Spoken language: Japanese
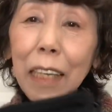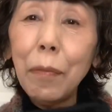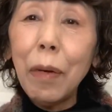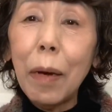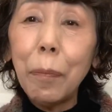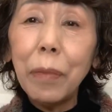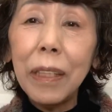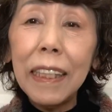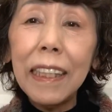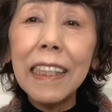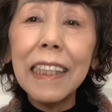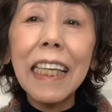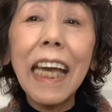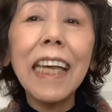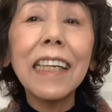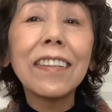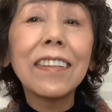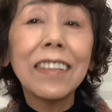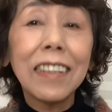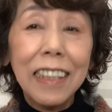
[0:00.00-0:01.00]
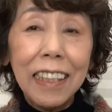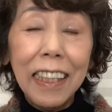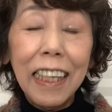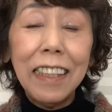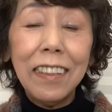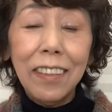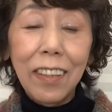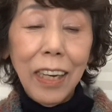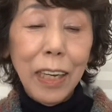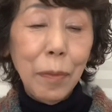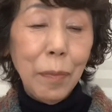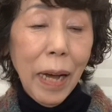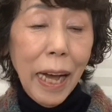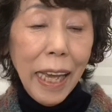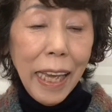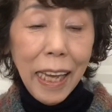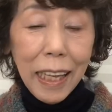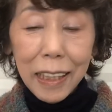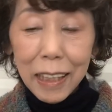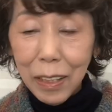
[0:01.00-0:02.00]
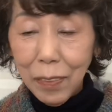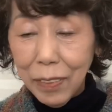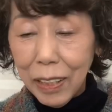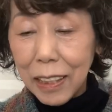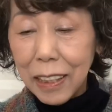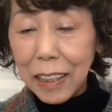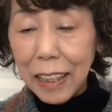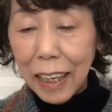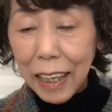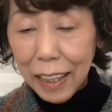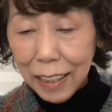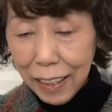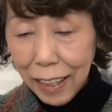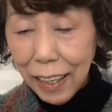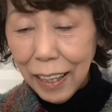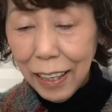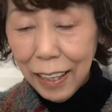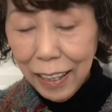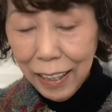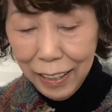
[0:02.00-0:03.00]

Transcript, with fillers: 今ミニ財布っていうのが今流行ってますからね、